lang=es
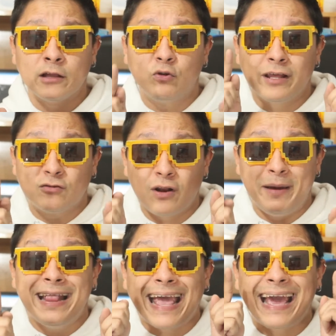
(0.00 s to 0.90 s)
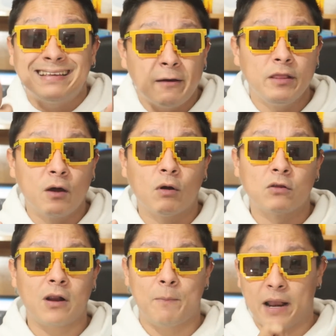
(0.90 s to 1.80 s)
que tú tienes solamente esas
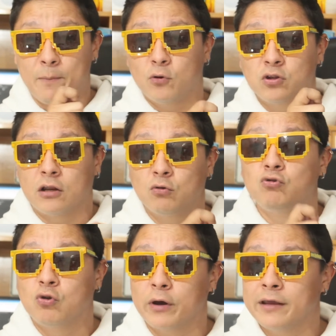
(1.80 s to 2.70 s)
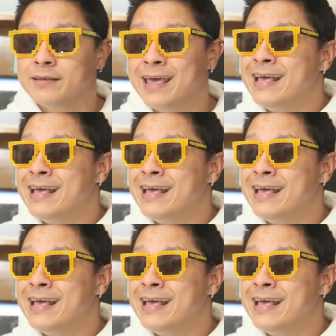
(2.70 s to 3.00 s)
24 horas para apostar tus tokens.